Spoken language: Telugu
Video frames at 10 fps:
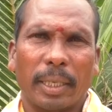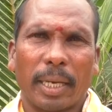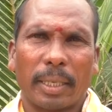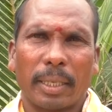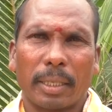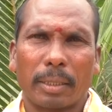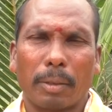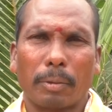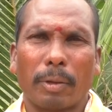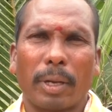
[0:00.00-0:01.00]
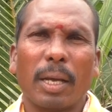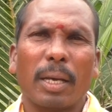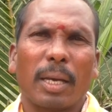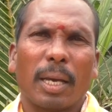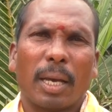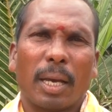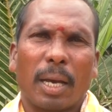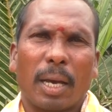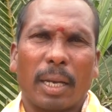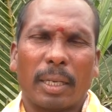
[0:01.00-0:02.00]
ఈ అగ్నేస్తం ద్వారా
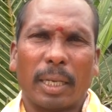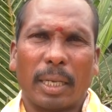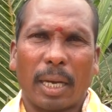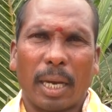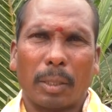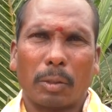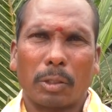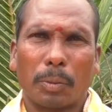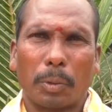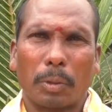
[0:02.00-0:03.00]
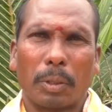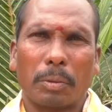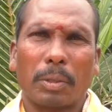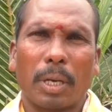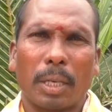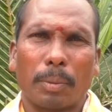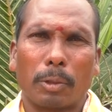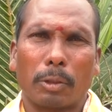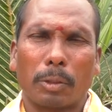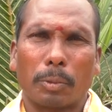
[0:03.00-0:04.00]
అన్ని కాయదొలిసే పురుగులకు కాటం
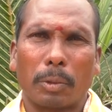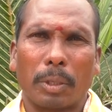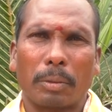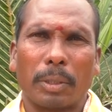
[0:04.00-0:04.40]
దులిసే పురుగులకు